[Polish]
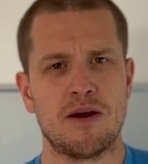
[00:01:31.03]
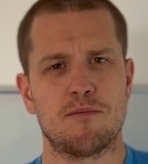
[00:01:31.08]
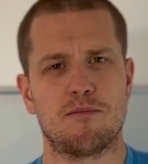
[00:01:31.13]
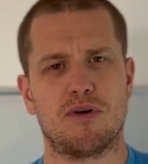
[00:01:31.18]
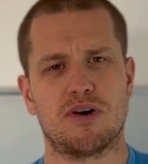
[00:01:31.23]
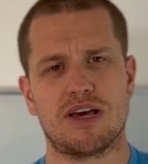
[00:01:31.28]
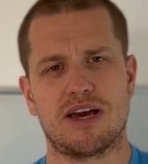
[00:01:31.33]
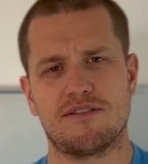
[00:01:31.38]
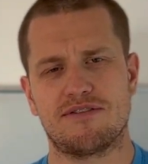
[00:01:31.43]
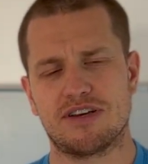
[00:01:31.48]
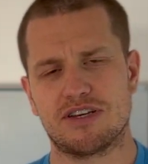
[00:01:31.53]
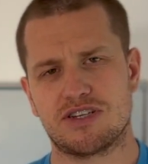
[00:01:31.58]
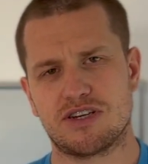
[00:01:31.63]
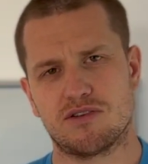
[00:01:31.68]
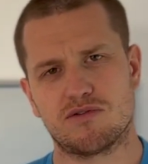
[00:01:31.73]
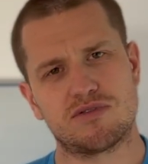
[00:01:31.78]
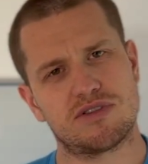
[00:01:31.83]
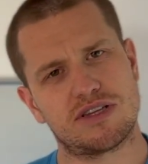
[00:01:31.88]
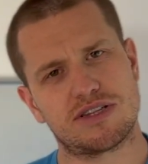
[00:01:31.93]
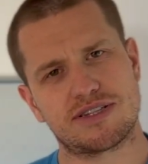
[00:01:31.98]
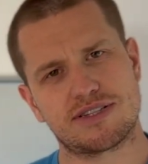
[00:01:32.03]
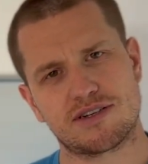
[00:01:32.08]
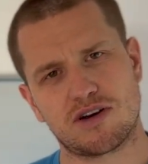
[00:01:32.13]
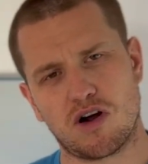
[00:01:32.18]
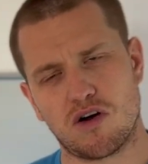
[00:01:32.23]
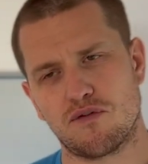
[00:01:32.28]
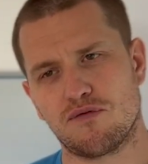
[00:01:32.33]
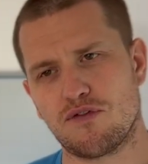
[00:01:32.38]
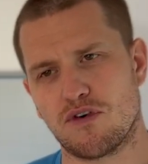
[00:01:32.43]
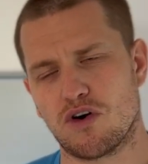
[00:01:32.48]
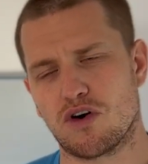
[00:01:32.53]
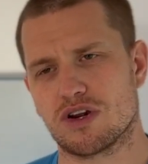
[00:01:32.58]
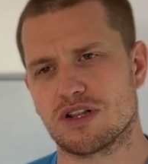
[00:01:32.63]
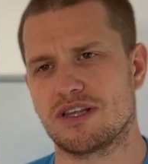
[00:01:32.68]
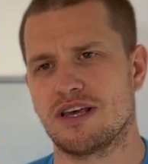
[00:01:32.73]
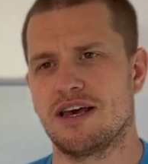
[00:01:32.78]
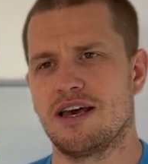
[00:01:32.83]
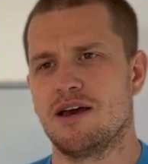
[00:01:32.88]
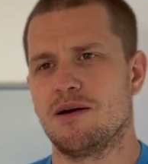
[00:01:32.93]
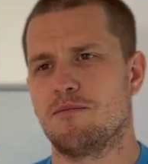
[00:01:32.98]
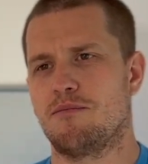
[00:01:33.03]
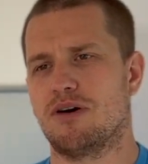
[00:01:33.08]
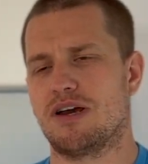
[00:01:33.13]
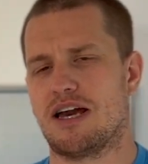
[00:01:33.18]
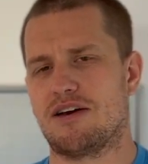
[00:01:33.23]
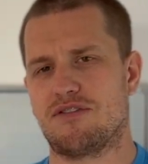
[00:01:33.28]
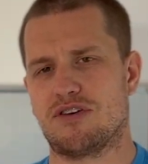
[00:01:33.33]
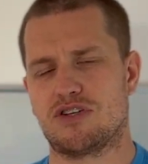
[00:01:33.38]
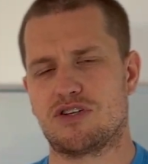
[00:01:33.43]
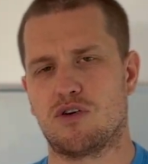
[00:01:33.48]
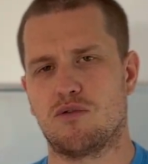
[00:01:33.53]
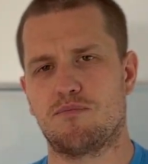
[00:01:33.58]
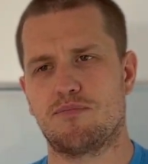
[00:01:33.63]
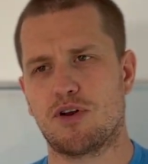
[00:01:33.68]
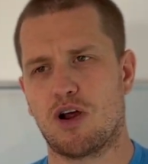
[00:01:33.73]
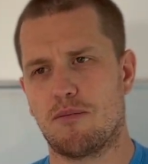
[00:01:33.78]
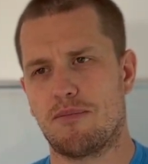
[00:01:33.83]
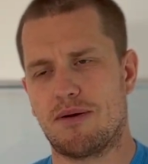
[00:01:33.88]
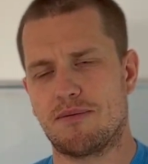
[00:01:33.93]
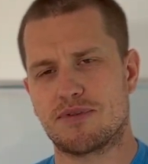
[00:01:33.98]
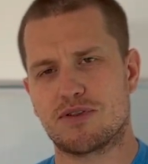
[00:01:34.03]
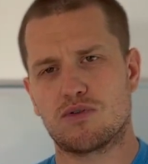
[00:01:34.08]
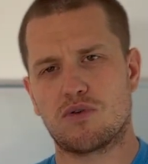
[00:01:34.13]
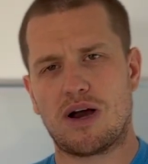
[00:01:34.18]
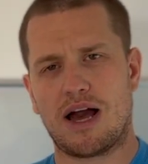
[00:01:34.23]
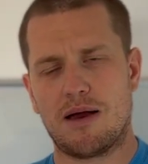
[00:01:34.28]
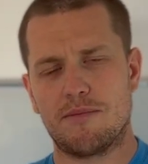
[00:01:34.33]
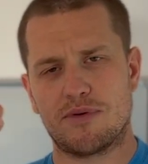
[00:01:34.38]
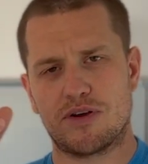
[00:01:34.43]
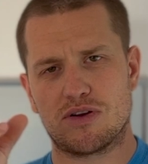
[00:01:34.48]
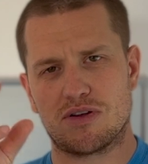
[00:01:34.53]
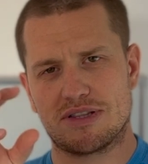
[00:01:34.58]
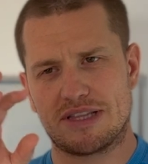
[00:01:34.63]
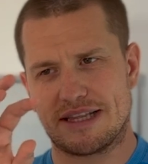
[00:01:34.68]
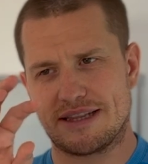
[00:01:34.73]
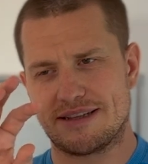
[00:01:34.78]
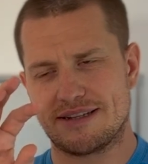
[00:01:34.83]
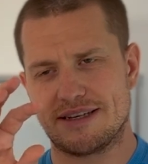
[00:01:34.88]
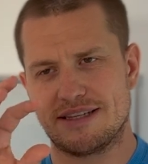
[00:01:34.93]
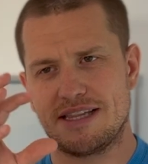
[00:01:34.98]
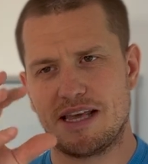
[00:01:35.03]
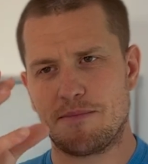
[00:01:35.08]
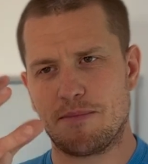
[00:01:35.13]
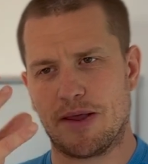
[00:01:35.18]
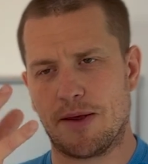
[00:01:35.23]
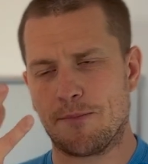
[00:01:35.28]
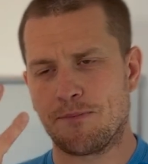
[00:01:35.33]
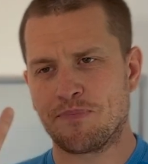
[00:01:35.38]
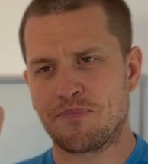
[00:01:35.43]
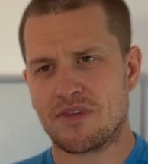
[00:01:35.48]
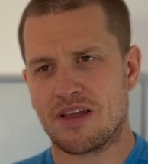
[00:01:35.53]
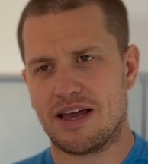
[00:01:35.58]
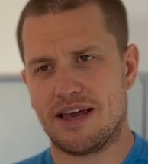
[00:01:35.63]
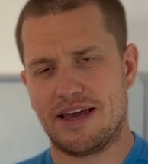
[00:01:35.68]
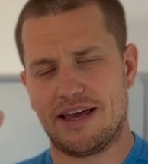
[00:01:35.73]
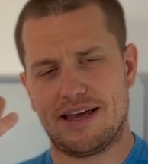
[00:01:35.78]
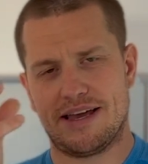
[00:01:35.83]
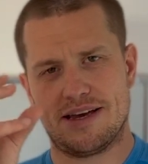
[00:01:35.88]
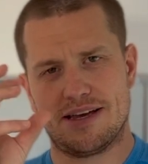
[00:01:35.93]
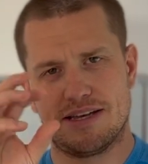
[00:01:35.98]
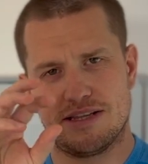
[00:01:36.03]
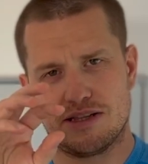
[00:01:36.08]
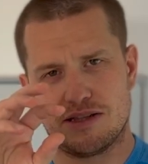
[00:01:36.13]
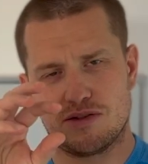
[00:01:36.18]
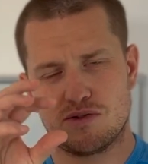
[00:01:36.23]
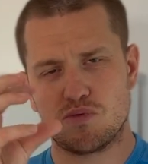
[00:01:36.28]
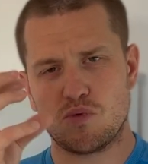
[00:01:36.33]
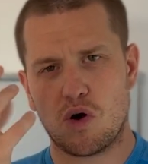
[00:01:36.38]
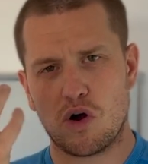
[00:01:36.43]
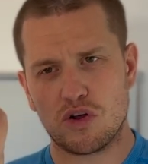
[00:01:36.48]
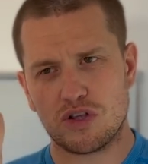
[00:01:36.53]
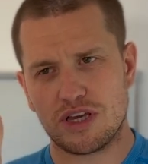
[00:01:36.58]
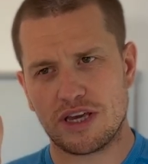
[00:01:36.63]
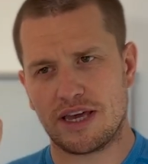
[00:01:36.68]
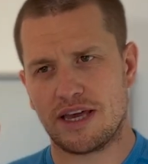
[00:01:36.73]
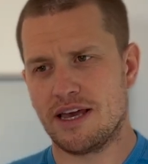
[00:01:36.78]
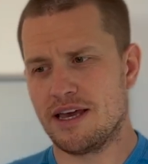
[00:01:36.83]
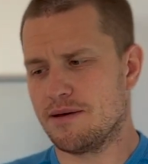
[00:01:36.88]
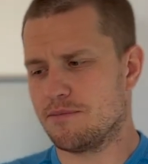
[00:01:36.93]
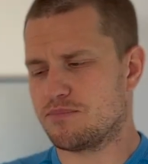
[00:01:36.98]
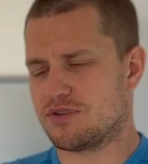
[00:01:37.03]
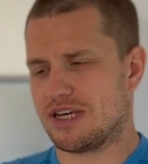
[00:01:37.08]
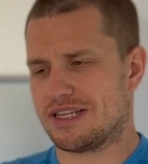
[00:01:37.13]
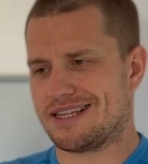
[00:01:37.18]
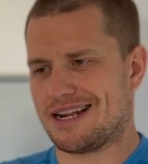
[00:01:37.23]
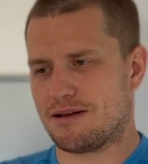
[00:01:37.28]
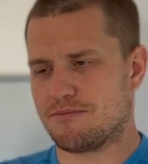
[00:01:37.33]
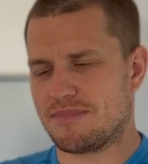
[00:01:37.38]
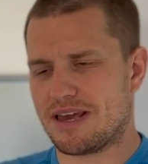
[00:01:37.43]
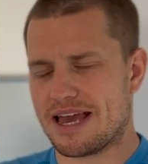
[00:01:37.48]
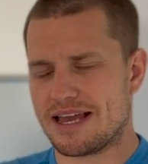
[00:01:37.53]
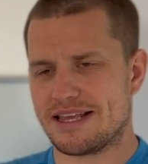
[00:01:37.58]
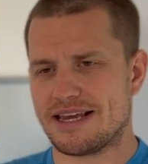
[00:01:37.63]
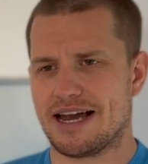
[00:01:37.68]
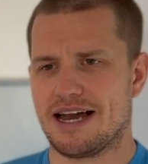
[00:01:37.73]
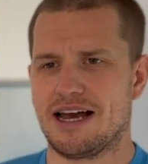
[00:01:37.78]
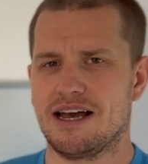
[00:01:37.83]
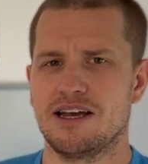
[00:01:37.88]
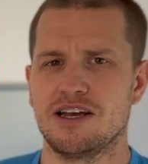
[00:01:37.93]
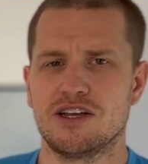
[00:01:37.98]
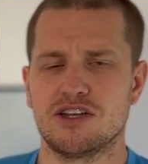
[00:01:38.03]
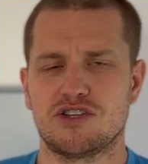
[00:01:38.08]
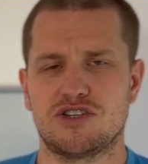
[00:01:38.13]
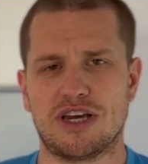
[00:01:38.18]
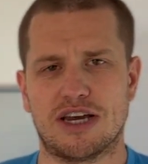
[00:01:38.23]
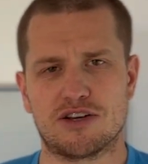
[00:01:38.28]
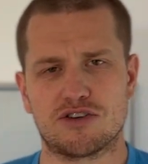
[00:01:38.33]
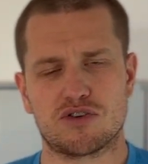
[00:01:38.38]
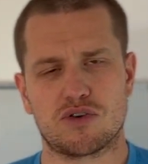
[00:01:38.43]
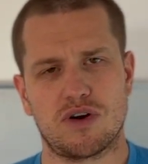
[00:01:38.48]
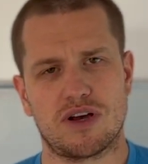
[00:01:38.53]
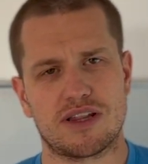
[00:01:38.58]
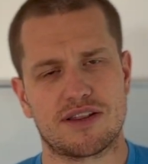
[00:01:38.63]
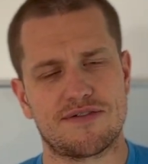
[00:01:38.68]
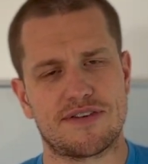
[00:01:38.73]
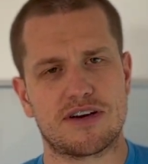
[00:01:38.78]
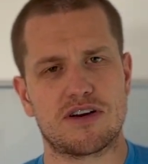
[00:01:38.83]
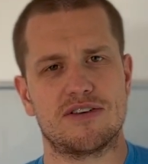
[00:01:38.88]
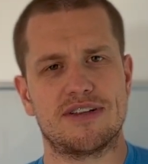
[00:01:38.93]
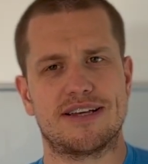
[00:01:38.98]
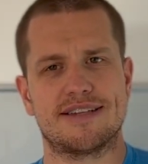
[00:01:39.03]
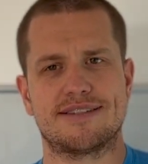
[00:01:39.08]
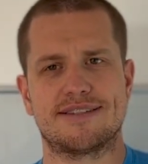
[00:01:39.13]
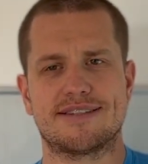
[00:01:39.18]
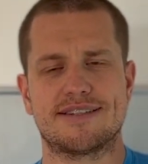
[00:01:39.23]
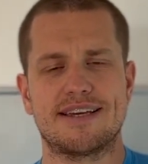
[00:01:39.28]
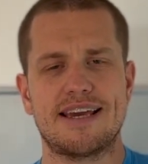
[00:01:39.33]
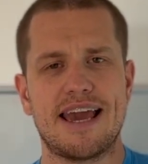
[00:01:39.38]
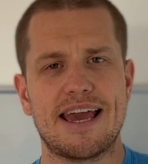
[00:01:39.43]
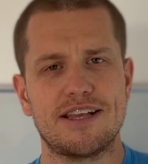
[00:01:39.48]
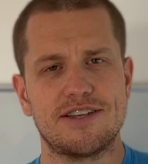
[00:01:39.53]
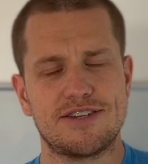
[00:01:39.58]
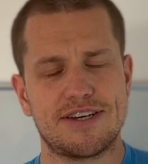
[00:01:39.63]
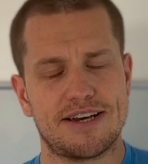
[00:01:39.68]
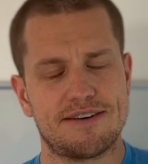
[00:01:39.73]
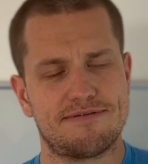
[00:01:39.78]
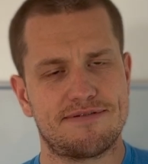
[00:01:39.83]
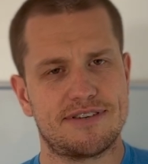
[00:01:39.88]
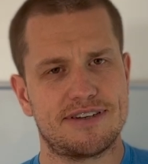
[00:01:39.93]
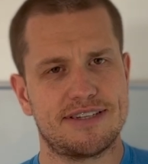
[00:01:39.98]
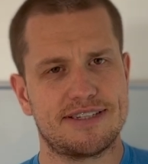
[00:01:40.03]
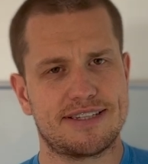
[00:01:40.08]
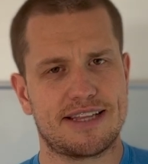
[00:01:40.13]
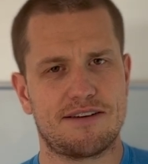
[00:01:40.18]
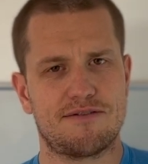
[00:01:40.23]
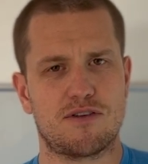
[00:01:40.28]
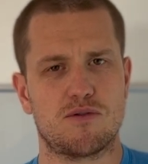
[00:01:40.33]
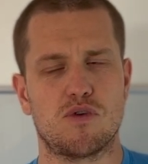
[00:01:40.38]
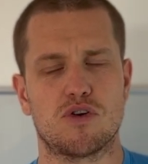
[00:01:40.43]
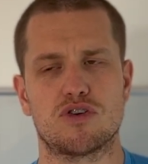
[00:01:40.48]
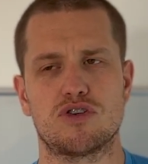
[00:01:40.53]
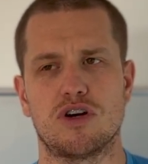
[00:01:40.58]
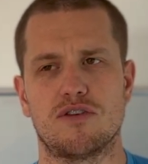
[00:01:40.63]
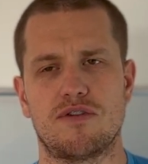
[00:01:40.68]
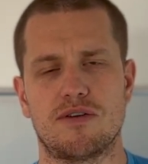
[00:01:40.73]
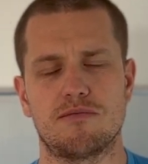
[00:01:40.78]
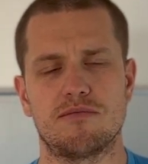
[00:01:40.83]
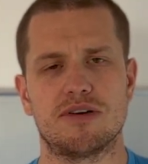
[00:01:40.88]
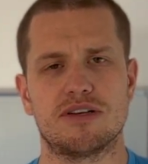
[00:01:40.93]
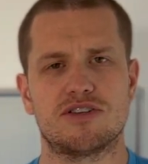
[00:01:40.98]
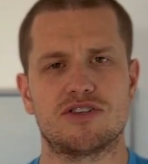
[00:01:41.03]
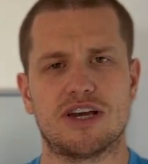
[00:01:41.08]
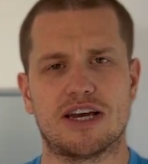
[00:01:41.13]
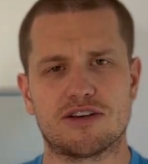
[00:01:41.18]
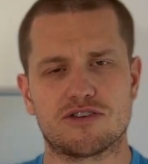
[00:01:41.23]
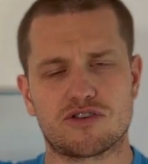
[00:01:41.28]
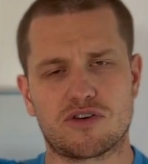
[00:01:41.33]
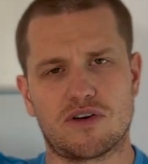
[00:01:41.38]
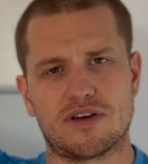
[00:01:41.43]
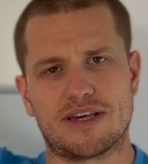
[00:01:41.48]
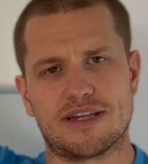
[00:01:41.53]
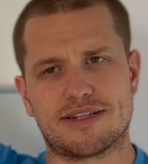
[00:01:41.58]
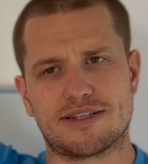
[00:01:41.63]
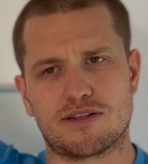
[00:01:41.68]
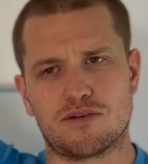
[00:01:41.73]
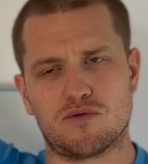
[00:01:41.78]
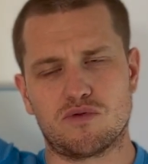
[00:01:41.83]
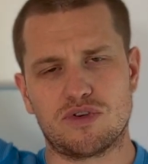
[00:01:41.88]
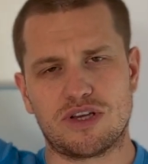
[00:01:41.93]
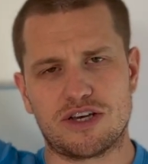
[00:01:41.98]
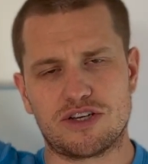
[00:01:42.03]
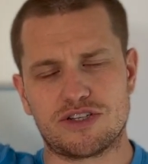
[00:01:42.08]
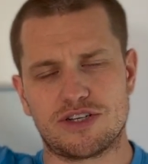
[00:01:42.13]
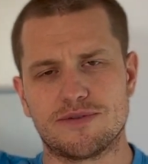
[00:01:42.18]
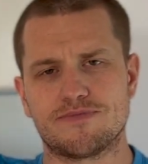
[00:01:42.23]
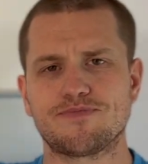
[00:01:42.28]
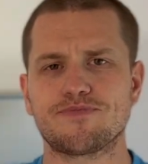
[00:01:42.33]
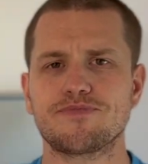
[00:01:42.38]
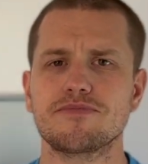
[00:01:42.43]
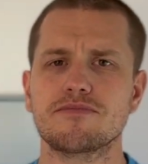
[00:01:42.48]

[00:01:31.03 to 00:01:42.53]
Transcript: Pojawia się dyskomfort, pojawia się problem z ruchami rotacyjnymi e, dłoni, przedramienia, ciężko jest wykonać zgięcie w stawie łokciowym, ciężko jest unieść